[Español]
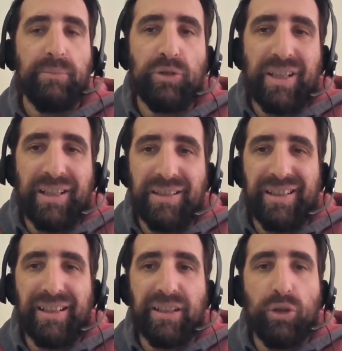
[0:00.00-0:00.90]
mucha
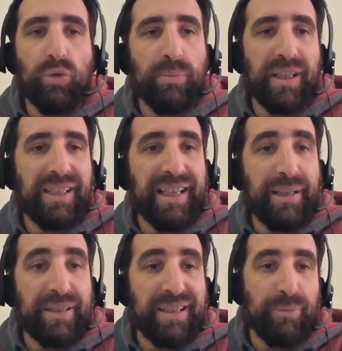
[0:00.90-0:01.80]
incertidumbre y a
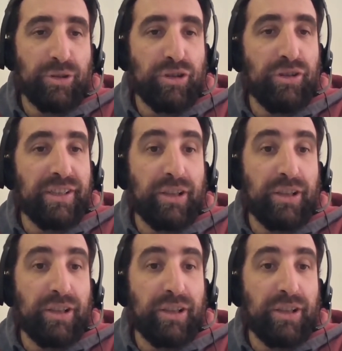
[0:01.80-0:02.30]
la vez emoción